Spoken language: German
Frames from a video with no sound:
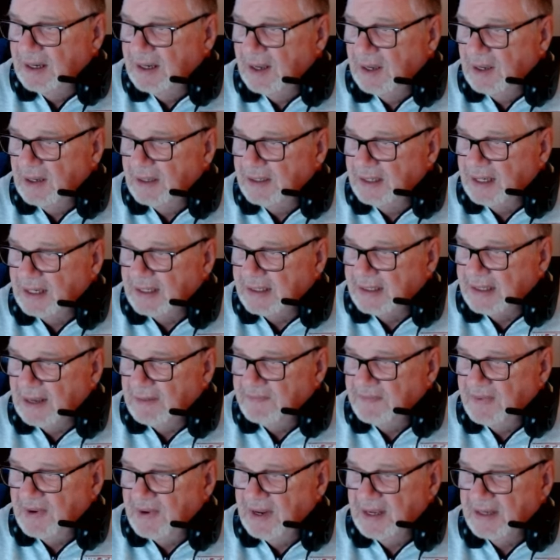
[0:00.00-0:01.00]
Jetzt
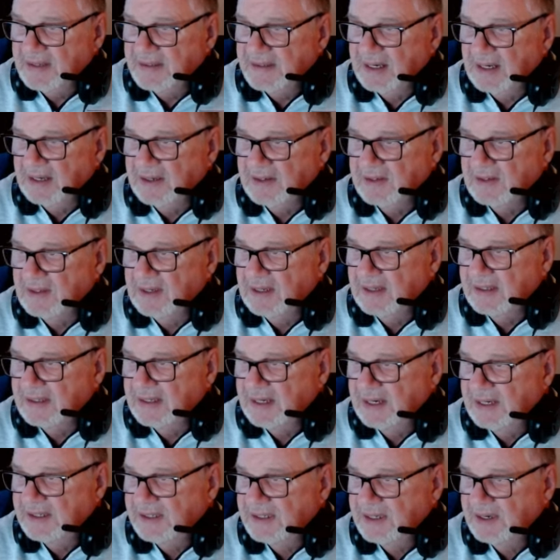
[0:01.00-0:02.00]
haben wir ja
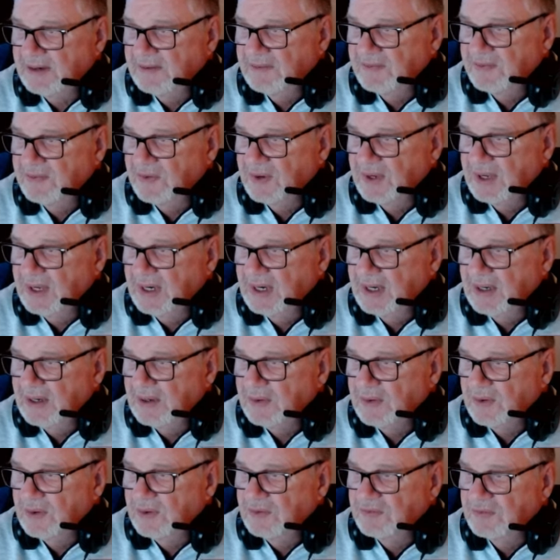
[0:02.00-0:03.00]
616 Forint
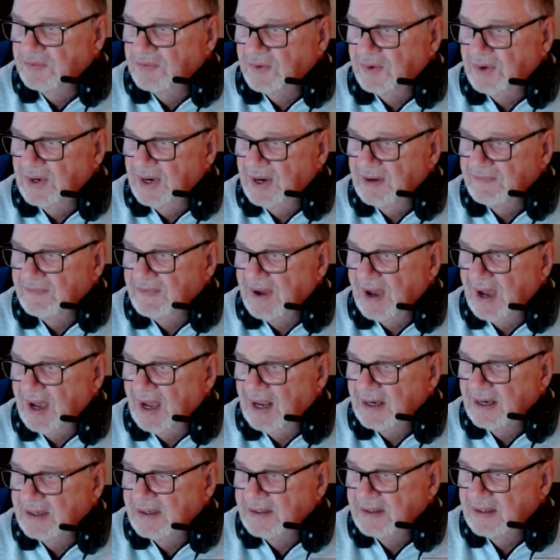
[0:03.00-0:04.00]
und vorher
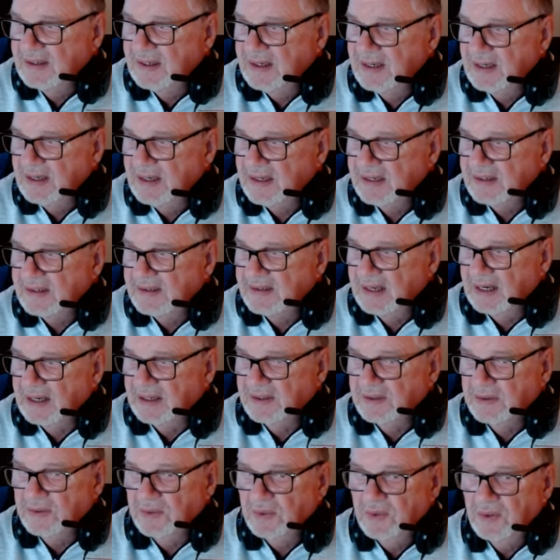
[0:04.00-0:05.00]
waren es
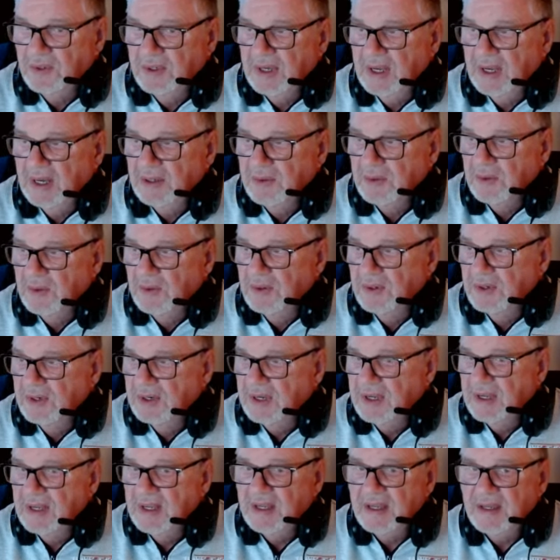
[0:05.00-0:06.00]

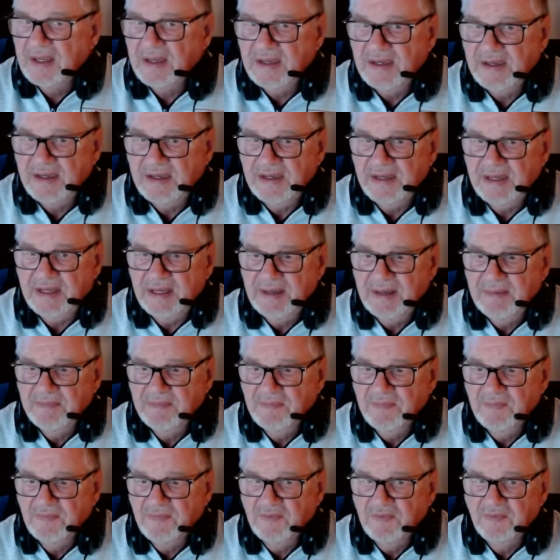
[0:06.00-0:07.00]

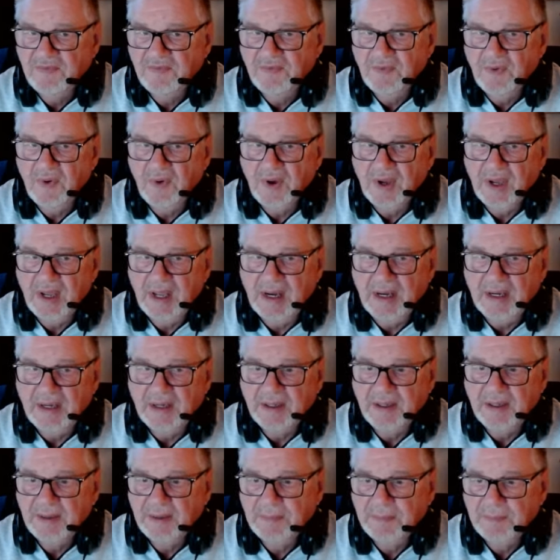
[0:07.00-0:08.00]
607
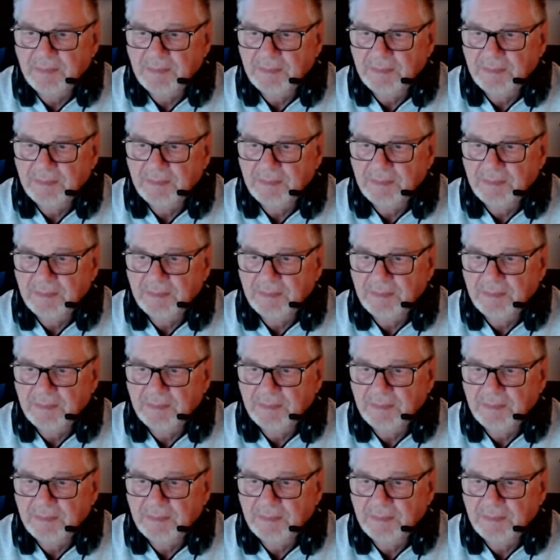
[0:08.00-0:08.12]
Forint.